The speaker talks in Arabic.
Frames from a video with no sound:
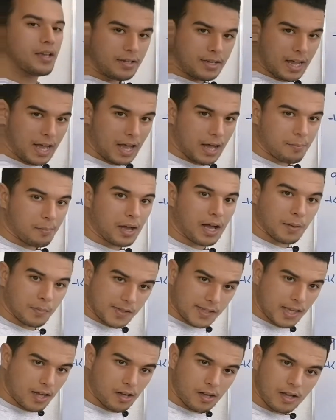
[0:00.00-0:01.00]
نعم
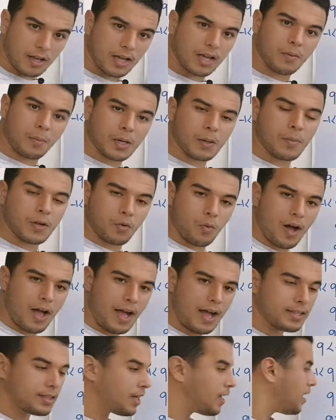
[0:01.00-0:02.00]
خمسه
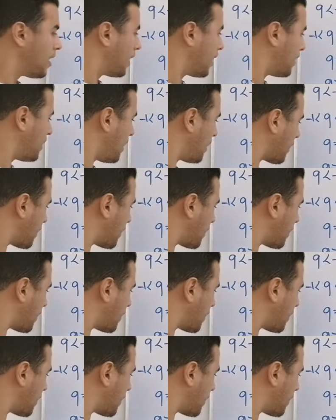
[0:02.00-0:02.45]
واحد قلنا